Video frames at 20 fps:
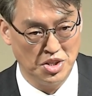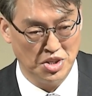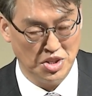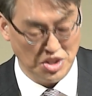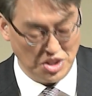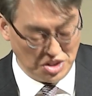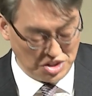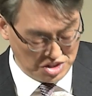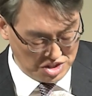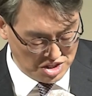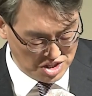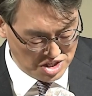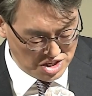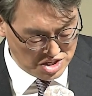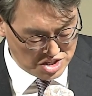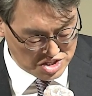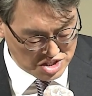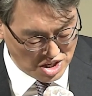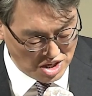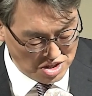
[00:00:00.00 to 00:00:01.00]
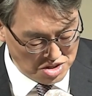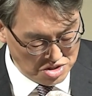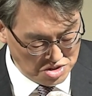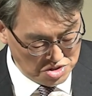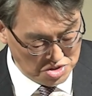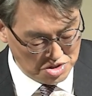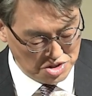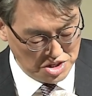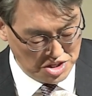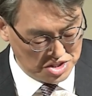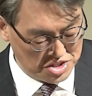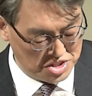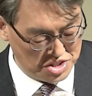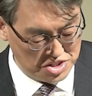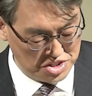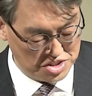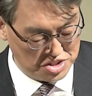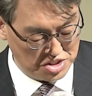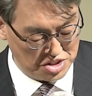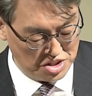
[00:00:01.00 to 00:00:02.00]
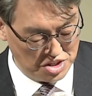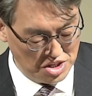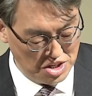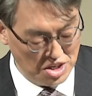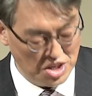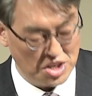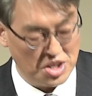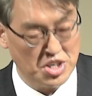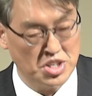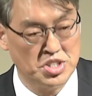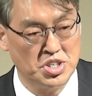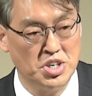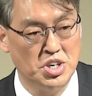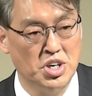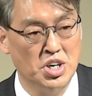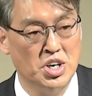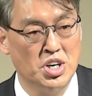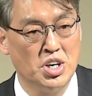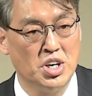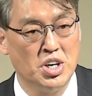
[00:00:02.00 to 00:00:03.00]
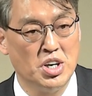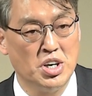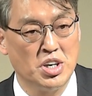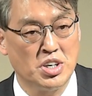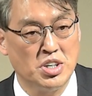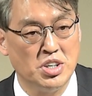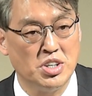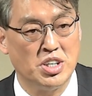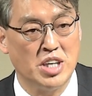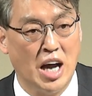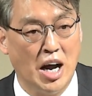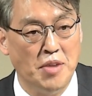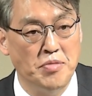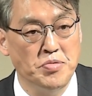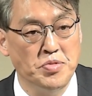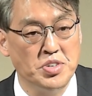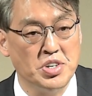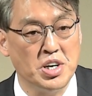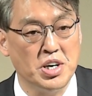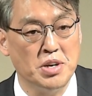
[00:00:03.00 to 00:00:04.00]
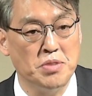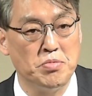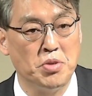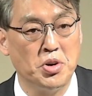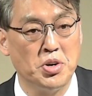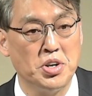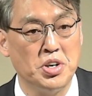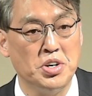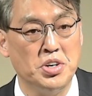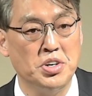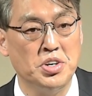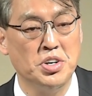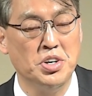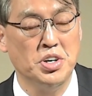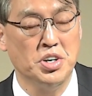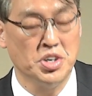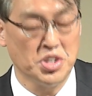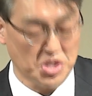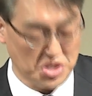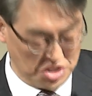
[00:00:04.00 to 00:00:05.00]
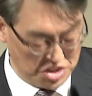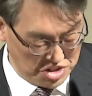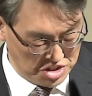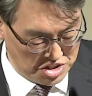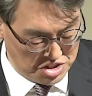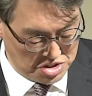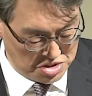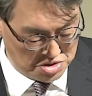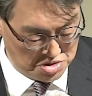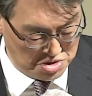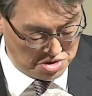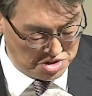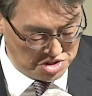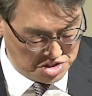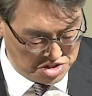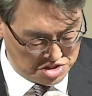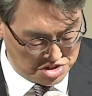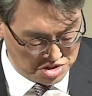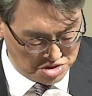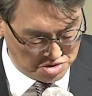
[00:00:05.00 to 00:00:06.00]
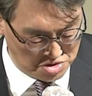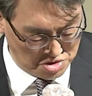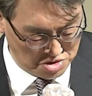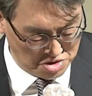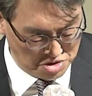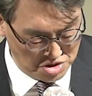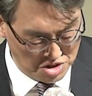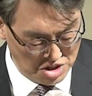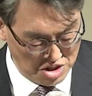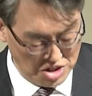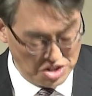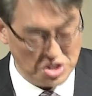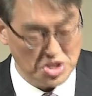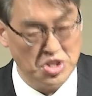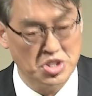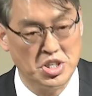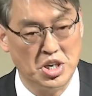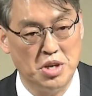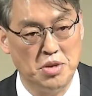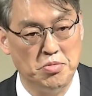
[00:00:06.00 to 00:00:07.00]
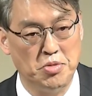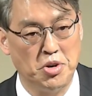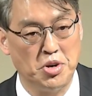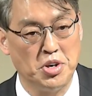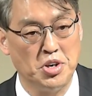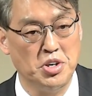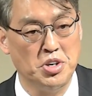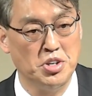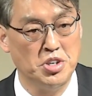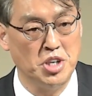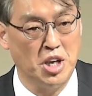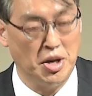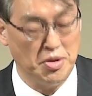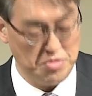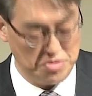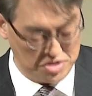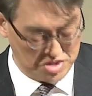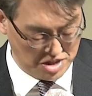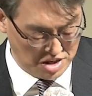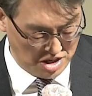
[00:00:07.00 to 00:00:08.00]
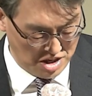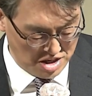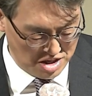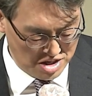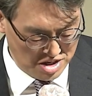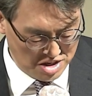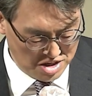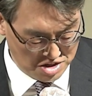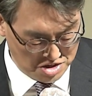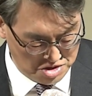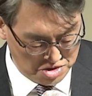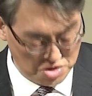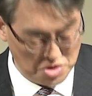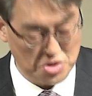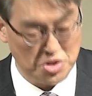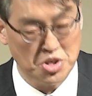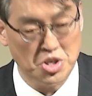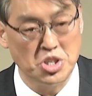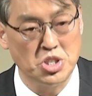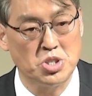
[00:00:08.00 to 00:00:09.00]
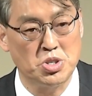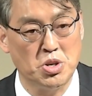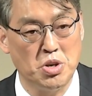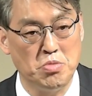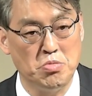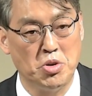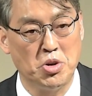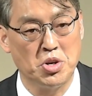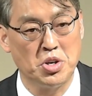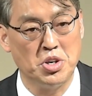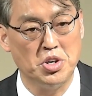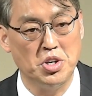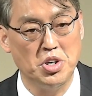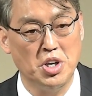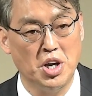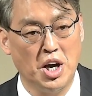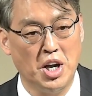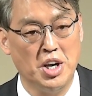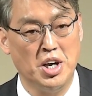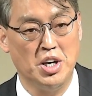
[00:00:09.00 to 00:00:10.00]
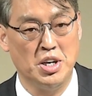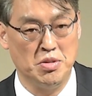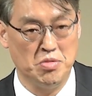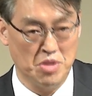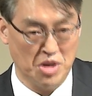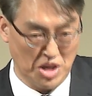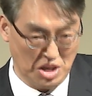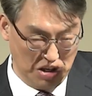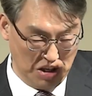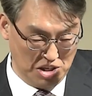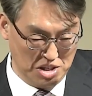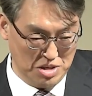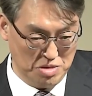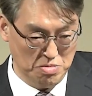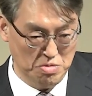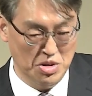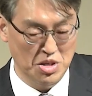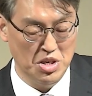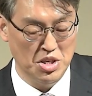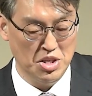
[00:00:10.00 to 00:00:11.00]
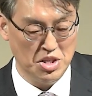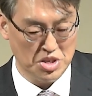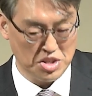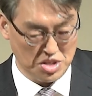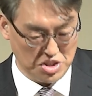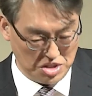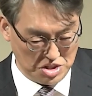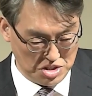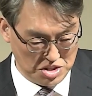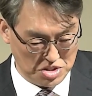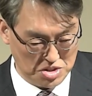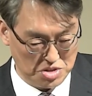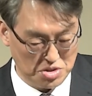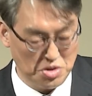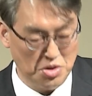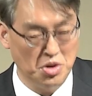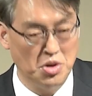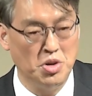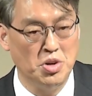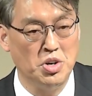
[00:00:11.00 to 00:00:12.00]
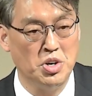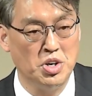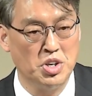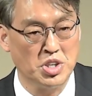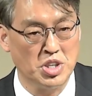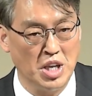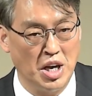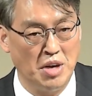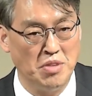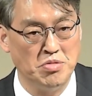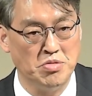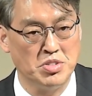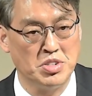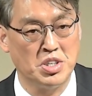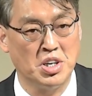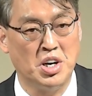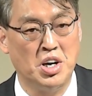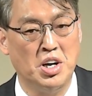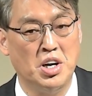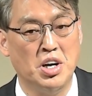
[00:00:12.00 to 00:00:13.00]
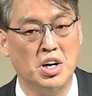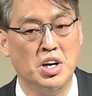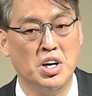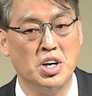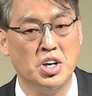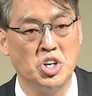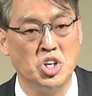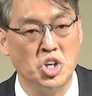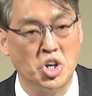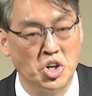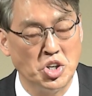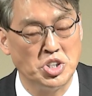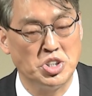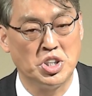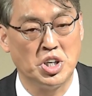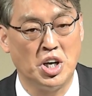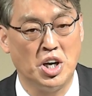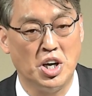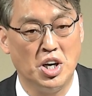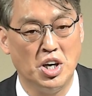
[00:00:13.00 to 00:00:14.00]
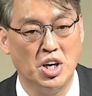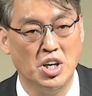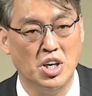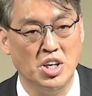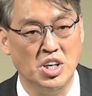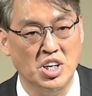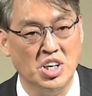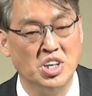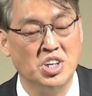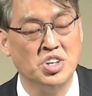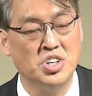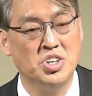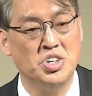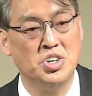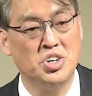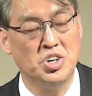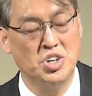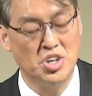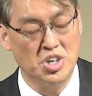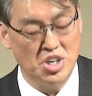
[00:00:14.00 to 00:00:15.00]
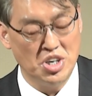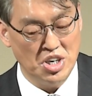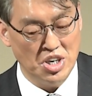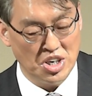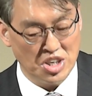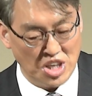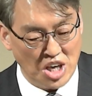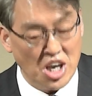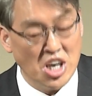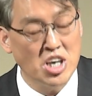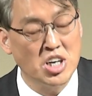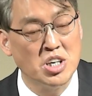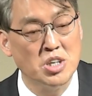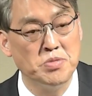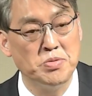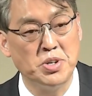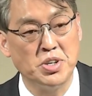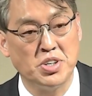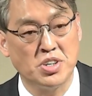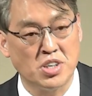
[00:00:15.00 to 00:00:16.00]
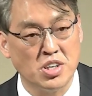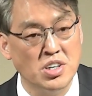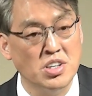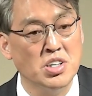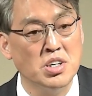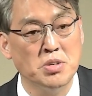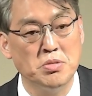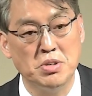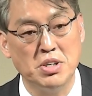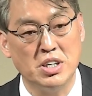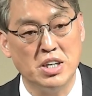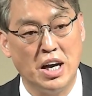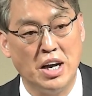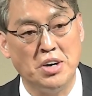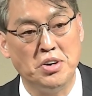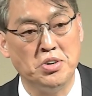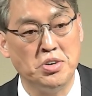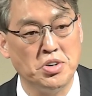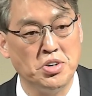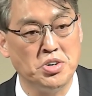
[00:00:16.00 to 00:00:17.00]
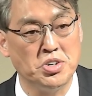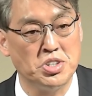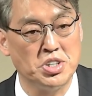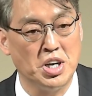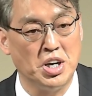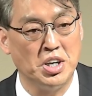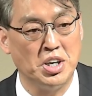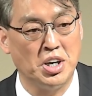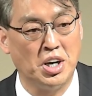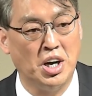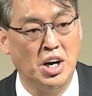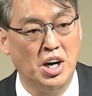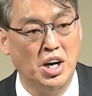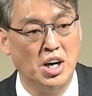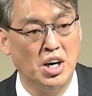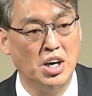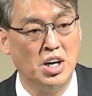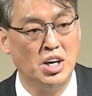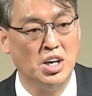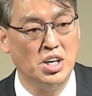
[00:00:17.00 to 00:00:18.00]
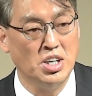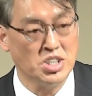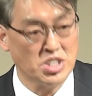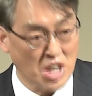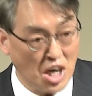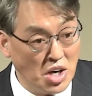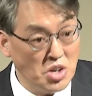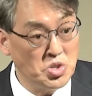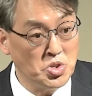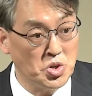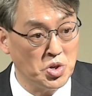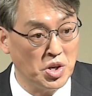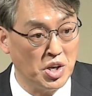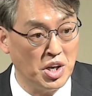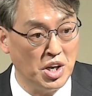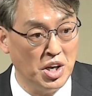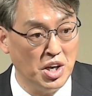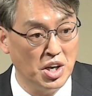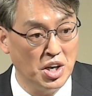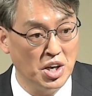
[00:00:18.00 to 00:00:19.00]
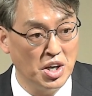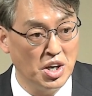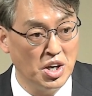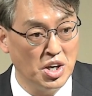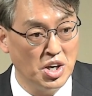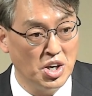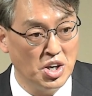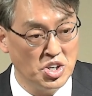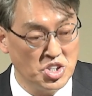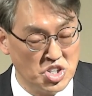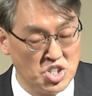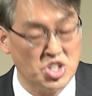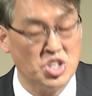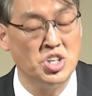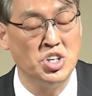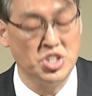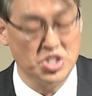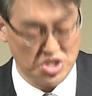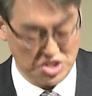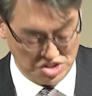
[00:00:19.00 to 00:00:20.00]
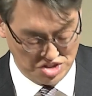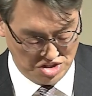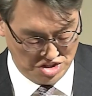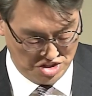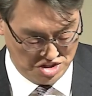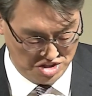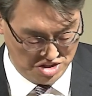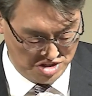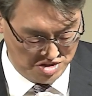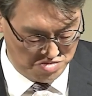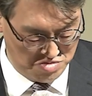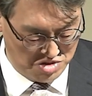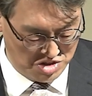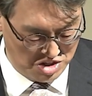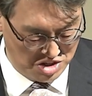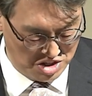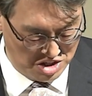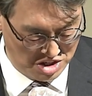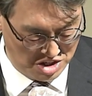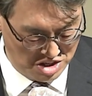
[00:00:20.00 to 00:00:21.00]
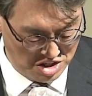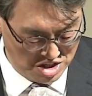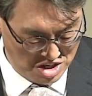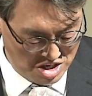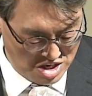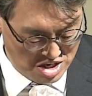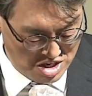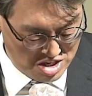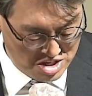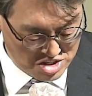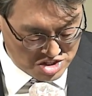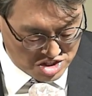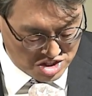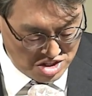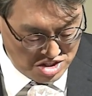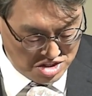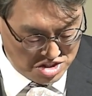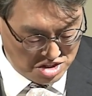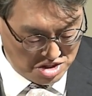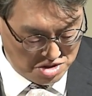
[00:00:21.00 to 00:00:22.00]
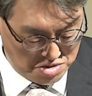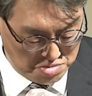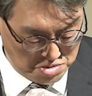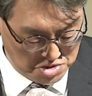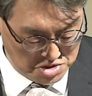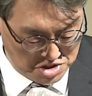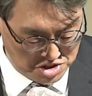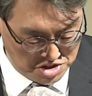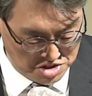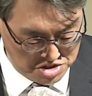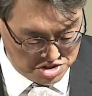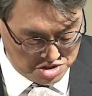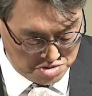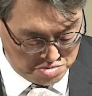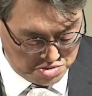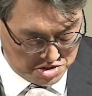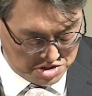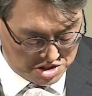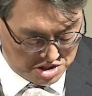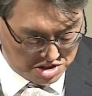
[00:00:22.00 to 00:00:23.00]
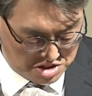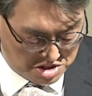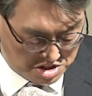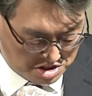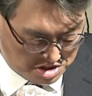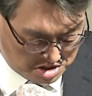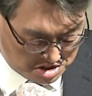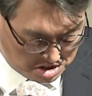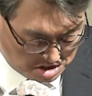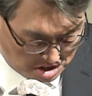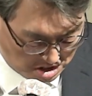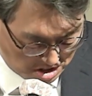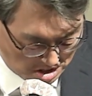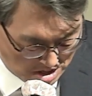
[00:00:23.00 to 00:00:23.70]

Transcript: 이런 창조의 질서. 그래서 그 남자의 머리는 그리스도이시고 여자의 머리는 남자 그리고 그리스도의 머리는 하나님. 하나님, 그리스도, 남자, 여자. 이거는요, 계급을, 등급을 나누는 것이 아니라 창조의 질서입니다. 7절을 보세요. 11장 7절.